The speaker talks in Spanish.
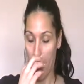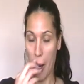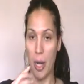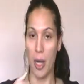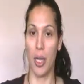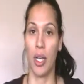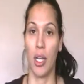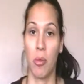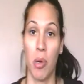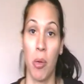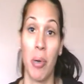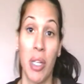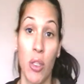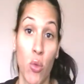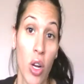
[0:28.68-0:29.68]
a la
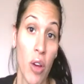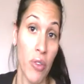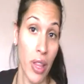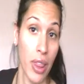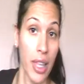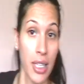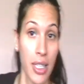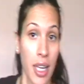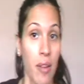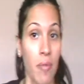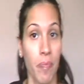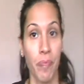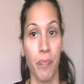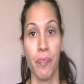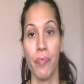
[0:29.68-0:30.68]
manicura
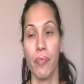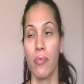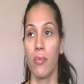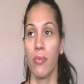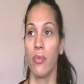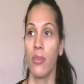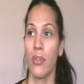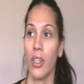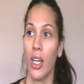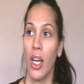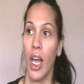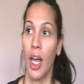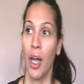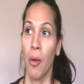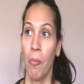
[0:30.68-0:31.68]
francesa,
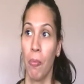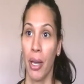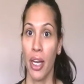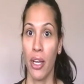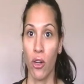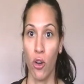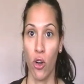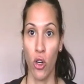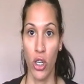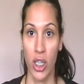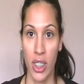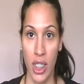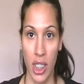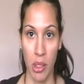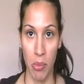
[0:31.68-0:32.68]
pero
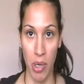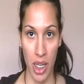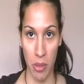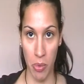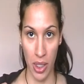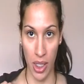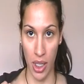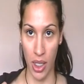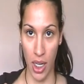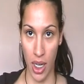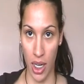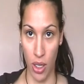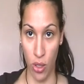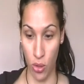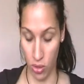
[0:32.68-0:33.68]
colores y demás va a ser
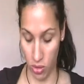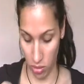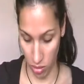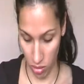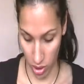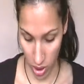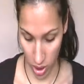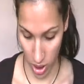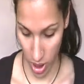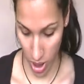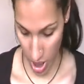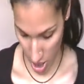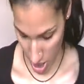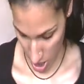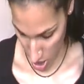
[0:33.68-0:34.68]
que no.
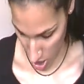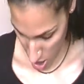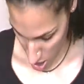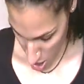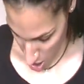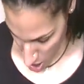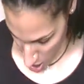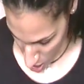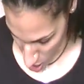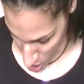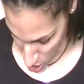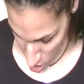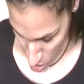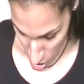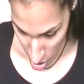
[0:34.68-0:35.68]
Así que
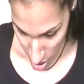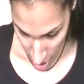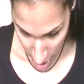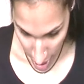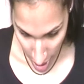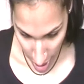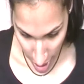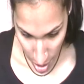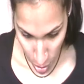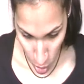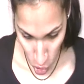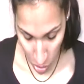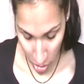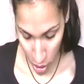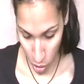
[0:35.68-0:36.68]
eh, hace
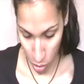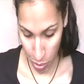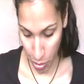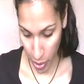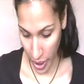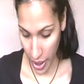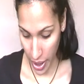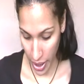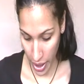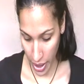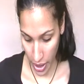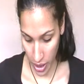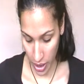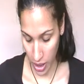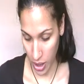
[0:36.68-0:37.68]
poco me
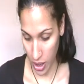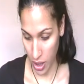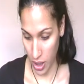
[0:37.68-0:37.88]
compré...